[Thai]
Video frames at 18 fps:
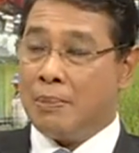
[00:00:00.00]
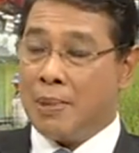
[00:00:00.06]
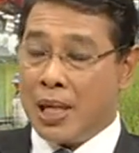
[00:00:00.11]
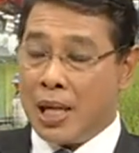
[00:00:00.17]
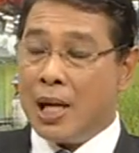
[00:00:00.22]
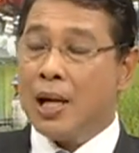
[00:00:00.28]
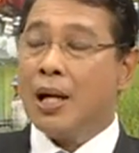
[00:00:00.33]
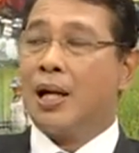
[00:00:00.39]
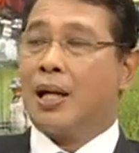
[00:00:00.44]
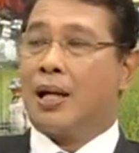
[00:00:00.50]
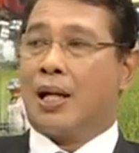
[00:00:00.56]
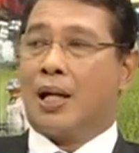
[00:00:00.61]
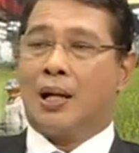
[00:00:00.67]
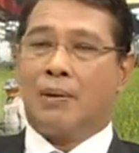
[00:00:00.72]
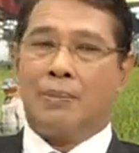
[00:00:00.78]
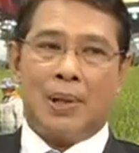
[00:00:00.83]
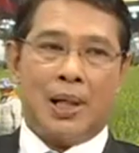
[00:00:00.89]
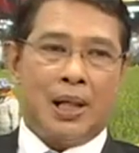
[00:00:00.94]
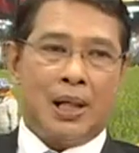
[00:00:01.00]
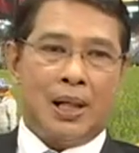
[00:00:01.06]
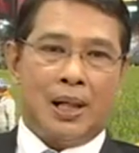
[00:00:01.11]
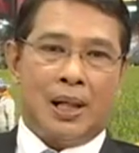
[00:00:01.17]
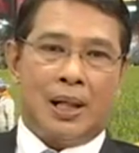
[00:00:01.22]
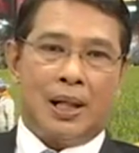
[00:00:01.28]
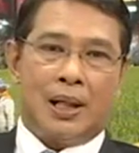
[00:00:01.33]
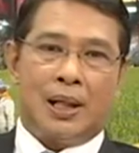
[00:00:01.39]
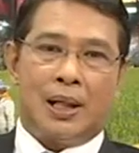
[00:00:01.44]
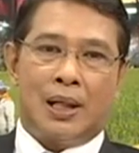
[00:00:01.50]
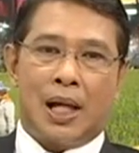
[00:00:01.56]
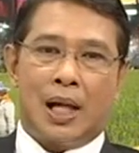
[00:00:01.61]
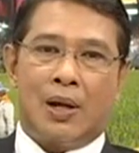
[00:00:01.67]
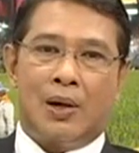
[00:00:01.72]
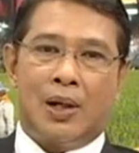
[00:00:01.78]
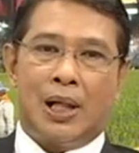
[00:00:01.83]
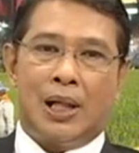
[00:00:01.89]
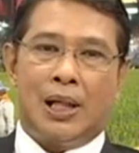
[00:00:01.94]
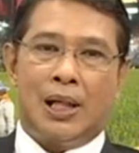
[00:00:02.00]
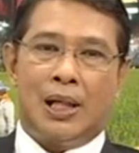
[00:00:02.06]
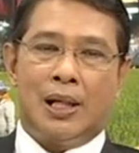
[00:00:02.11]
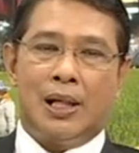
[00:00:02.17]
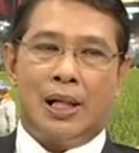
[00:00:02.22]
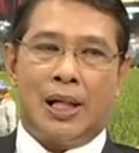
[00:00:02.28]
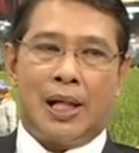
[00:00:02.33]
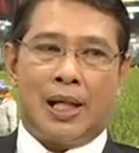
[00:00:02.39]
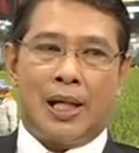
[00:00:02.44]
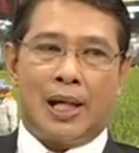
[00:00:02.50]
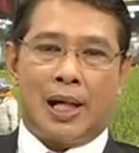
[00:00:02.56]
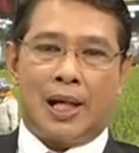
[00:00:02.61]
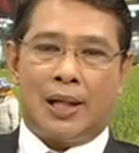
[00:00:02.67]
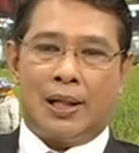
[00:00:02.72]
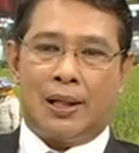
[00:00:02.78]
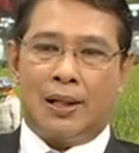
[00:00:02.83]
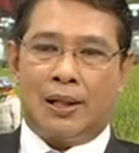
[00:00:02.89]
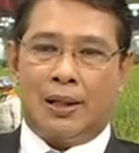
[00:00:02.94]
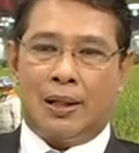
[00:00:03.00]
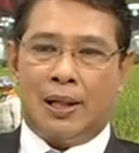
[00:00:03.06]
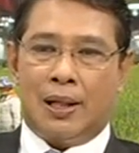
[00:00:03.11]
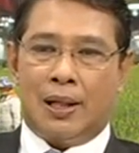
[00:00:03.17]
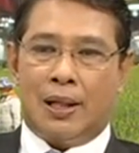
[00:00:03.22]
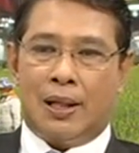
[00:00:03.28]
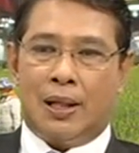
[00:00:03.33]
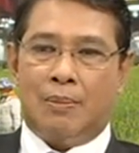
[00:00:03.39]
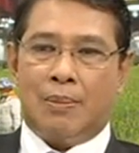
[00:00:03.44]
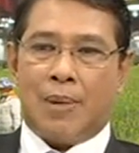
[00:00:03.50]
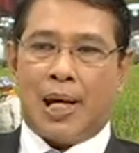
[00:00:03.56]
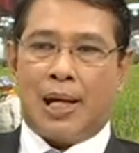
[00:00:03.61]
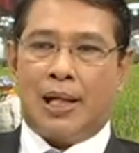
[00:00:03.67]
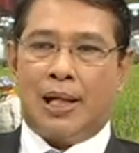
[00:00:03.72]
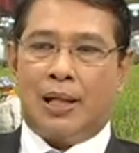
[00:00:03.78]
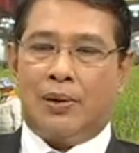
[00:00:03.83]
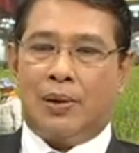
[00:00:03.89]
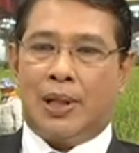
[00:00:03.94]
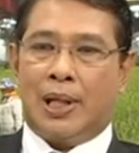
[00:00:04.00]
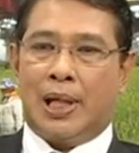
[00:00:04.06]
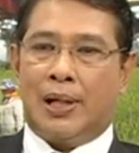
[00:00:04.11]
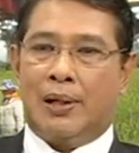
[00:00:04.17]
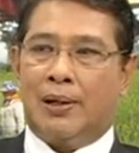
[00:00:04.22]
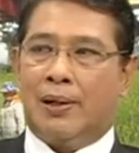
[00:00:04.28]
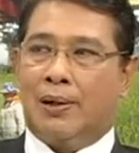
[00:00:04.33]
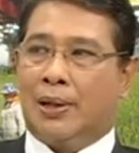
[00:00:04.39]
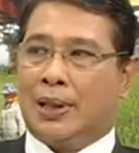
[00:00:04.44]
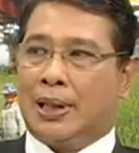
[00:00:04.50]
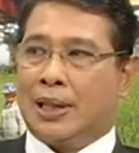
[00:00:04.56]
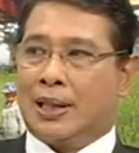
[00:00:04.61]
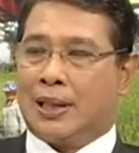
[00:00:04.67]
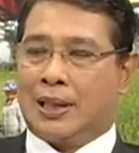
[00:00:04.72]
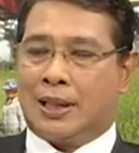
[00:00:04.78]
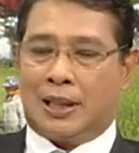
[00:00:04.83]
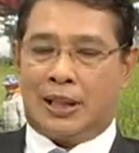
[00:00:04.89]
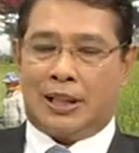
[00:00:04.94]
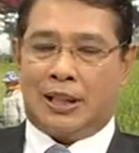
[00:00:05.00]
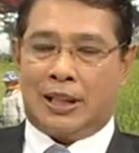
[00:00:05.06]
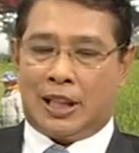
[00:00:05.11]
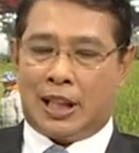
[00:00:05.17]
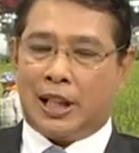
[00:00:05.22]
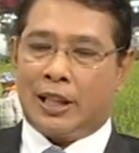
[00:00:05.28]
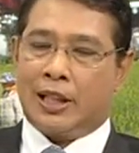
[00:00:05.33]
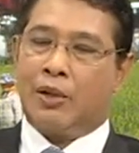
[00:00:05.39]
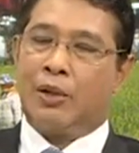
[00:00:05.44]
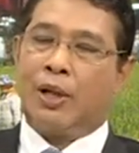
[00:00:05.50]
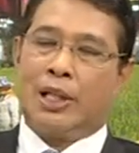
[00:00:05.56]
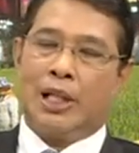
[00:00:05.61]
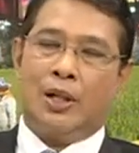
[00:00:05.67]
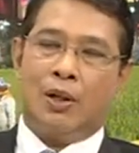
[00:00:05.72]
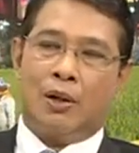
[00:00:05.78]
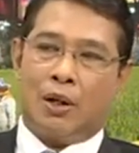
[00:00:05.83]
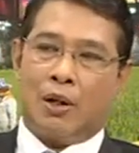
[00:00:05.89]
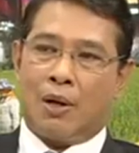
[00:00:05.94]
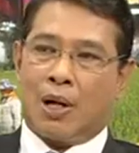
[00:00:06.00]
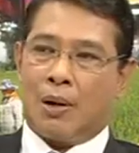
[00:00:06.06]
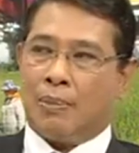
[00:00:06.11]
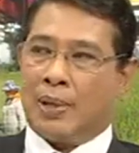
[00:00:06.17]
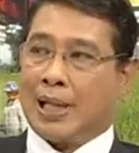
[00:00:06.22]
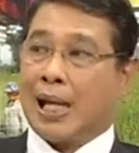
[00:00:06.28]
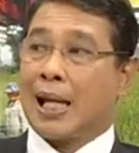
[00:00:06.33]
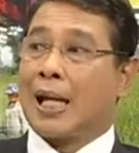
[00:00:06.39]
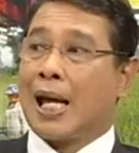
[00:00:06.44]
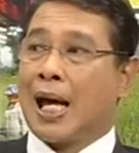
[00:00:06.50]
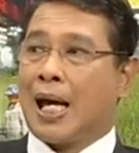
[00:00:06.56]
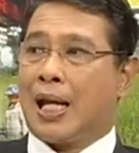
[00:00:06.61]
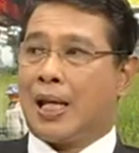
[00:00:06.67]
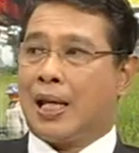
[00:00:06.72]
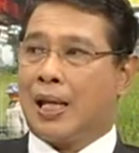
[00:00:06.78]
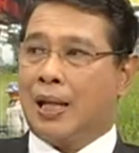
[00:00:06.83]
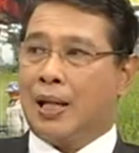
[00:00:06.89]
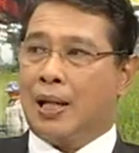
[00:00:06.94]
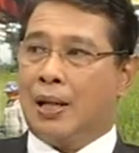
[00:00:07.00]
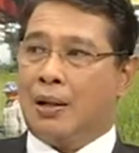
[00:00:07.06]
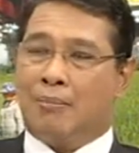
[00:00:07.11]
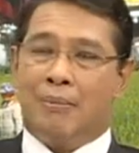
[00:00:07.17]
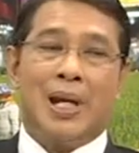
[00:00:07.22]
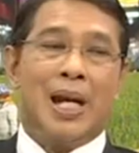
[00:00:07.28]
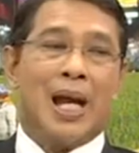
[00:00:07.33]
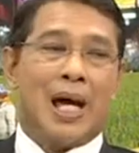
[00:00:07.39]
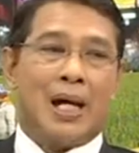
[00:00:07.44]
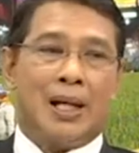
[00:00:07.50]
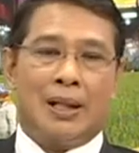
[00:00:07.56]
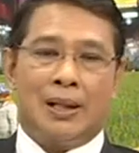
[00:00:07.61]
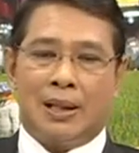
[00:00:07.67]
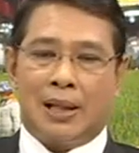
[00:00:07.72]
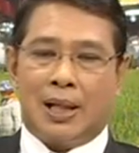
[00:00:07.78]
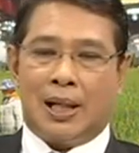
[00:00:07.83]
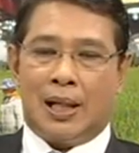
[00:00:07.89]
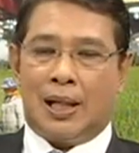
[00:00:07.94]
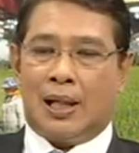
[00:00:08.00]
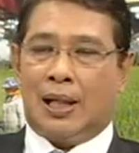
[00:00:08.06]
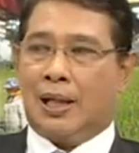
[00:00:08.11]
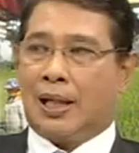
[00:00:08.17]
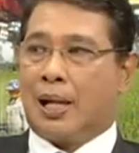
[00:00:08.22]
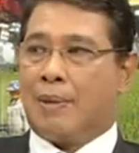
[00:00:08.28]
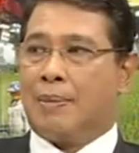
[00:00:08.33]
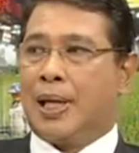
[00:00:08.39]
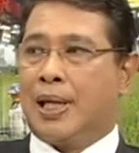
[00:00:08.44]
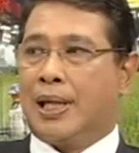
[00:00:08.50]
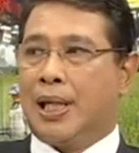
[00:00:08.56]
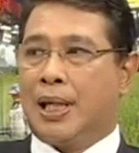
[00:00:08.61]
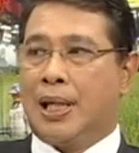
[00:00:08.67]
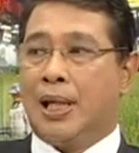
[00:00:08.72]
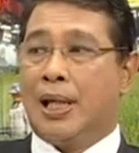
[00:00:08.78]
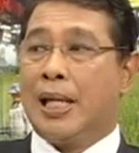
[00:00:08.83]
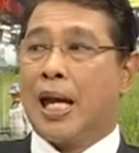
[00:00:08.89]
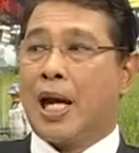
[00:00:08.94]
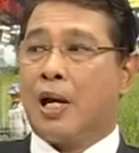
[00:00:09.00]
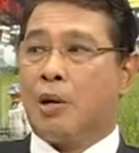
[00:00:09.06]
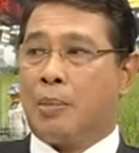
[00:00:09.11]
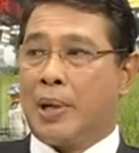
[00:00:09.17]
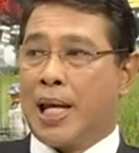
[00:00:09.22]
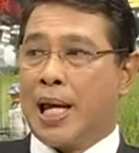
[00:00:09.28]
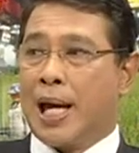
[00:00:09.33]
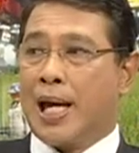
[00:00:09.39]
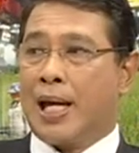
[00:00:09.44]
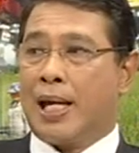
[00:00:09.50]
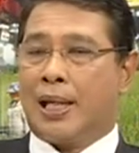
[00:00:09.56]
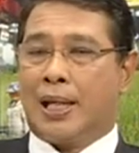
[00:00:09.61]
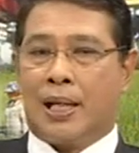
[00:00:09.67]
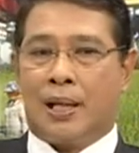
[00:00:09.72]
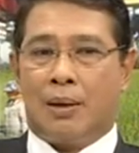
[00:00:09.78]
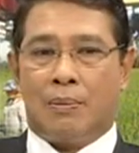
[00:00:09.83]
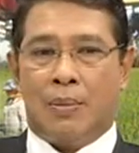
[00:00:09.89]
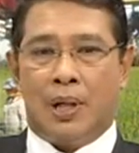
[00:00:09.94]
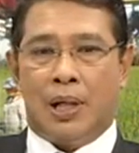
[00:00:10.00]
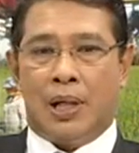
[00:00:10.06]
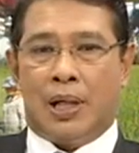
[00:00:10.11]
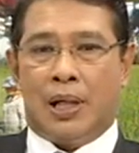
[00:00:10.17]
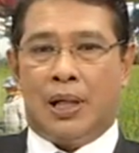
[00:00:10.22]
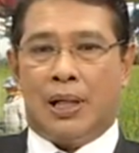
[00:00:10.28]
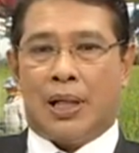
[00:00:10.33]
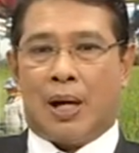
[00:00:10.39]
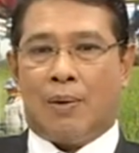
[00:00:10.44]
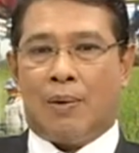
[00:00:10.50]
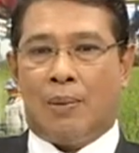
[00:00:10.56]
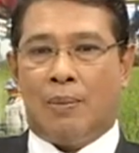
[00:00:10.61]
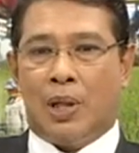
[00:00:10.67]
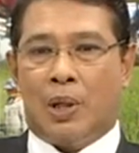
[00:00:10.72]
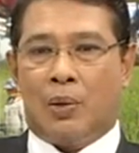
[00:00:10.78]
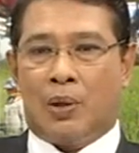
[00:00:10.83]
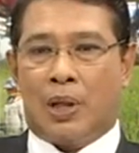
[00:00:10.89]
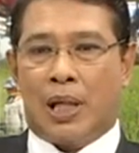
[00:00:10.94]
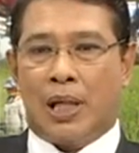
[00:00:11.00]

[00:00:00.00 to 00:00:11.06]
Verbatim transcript: มีเยอะนะครับมันในกรณีที่เกิดเหตุอย่างนั้นขึ้นมาเนี่ยส่วนใหญ่เราก็จะ ใช้เจ้าหน้าที่ของเราก็ไปจัดการไม่นานก็จะสามารถที่จะเคลื่อนย้ายออกไปได้นะครับจะถามว่ามีตรง